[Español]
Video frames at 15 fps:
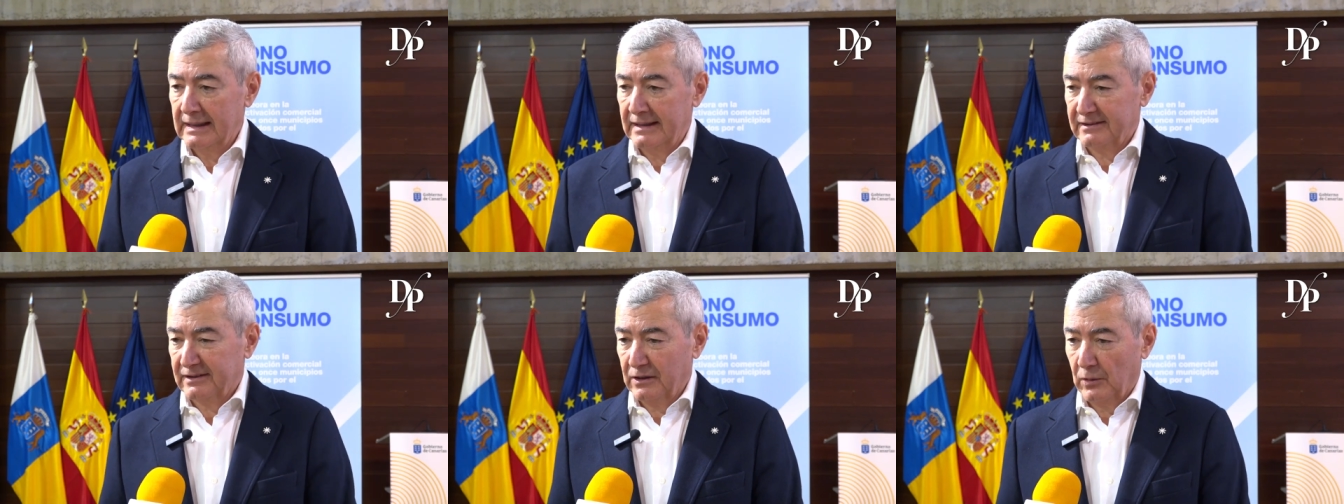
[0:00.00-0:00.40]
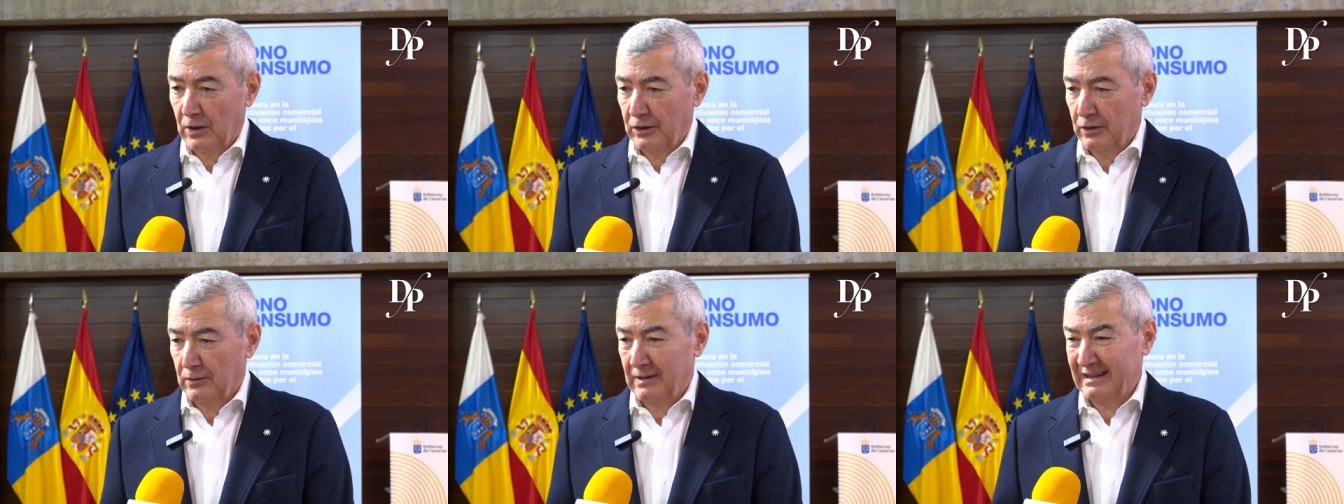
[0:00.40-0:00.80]
Ese
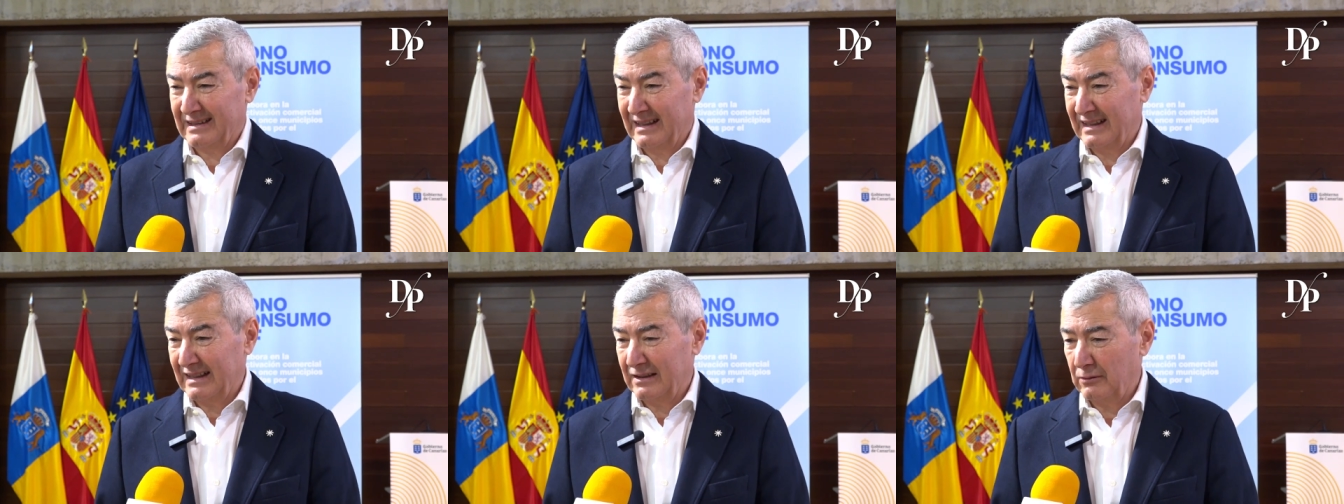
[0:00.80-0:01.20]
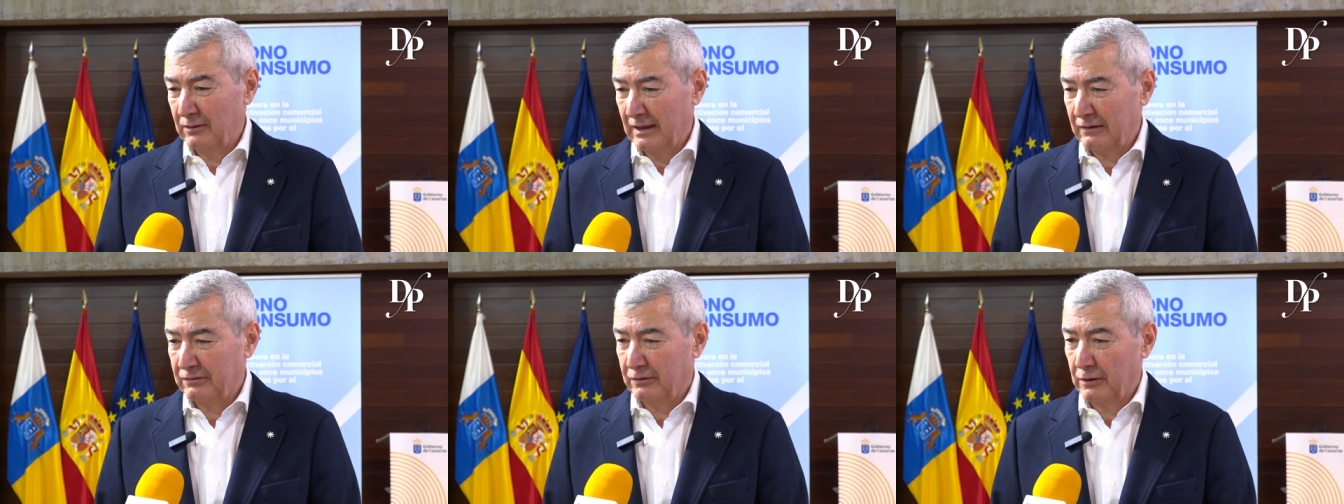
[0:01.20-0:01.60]
bono va a tener
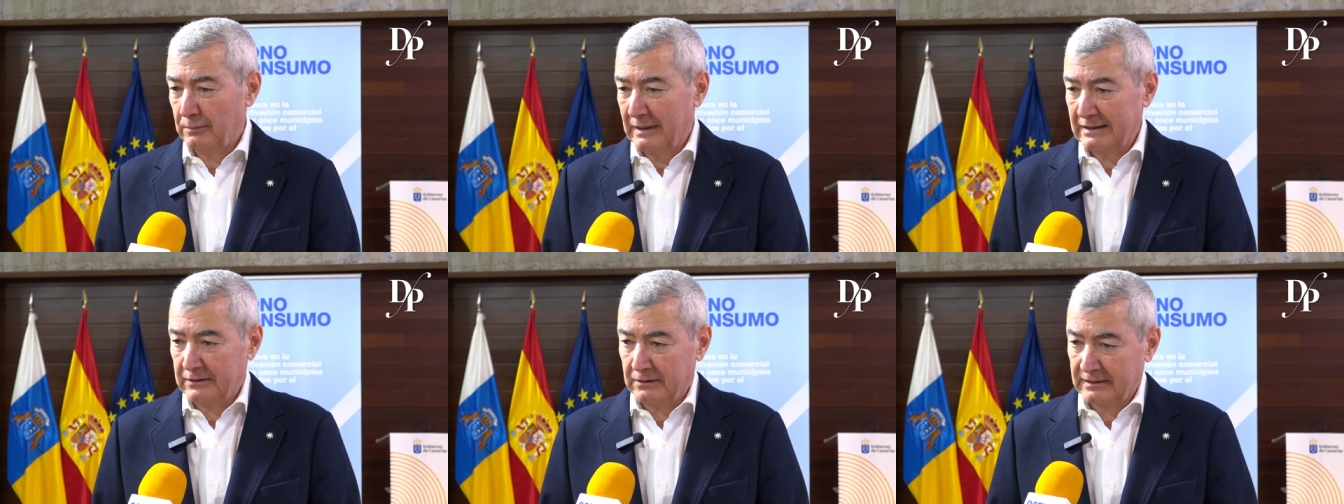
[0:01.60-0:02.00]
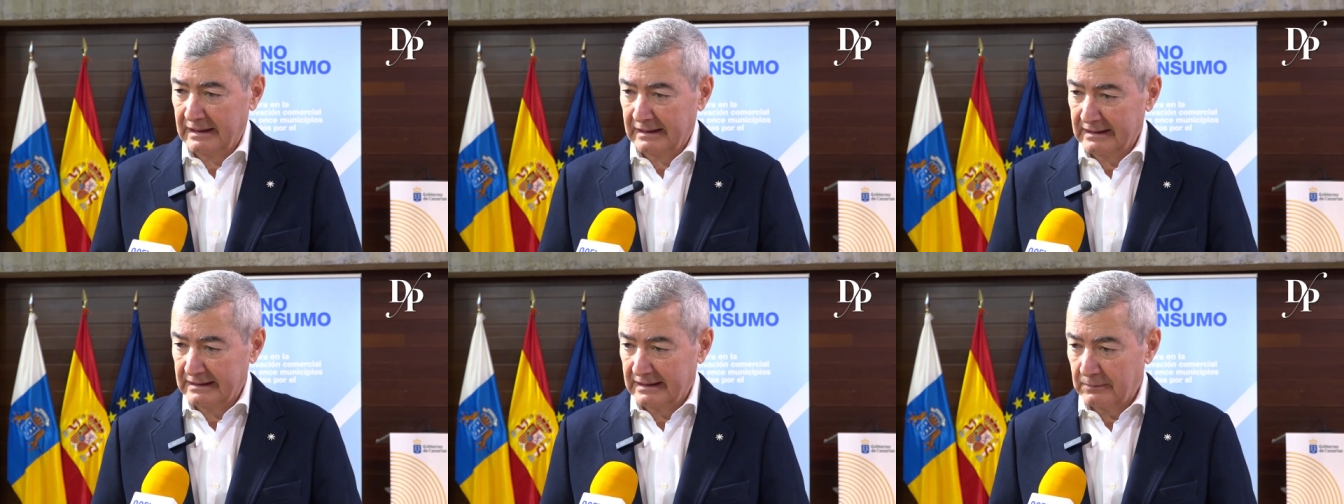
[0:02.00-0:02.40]
un formato de
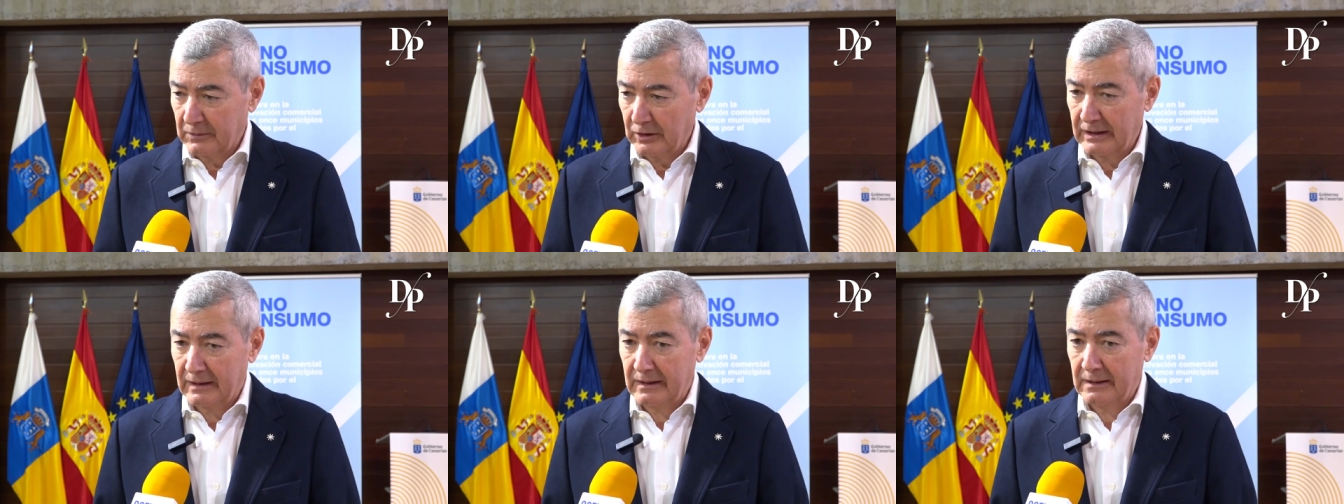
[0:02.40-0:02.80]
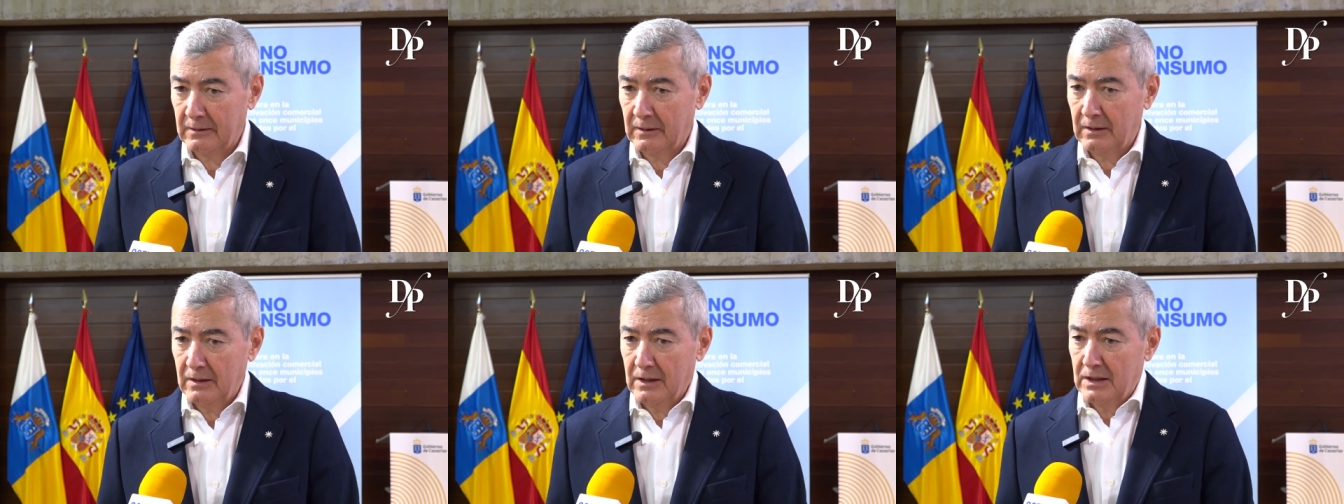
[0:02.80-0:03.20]
tarjeta
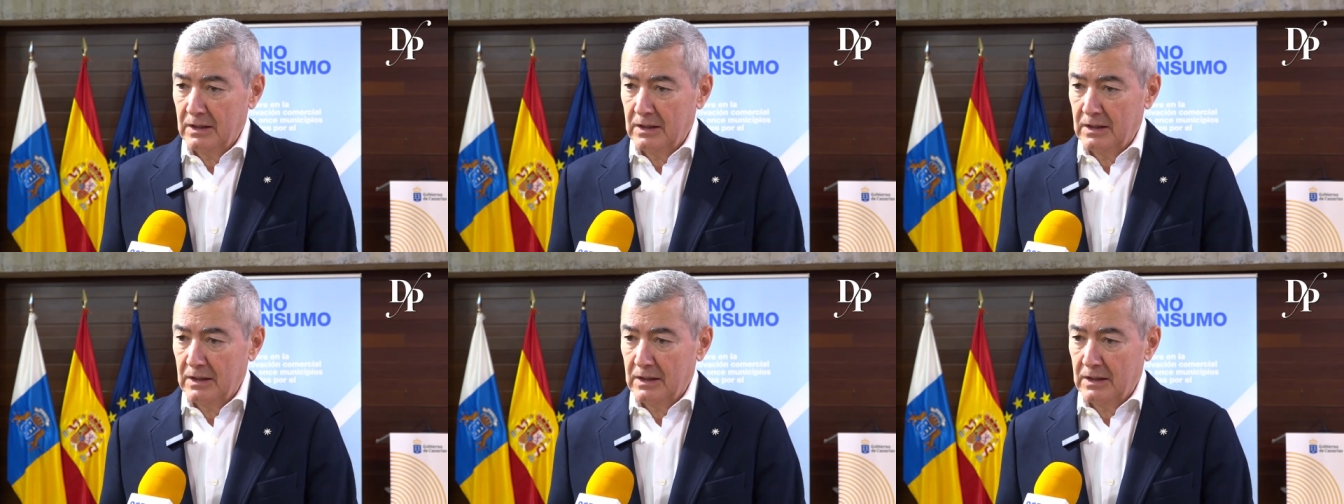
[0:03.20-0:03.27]
monedero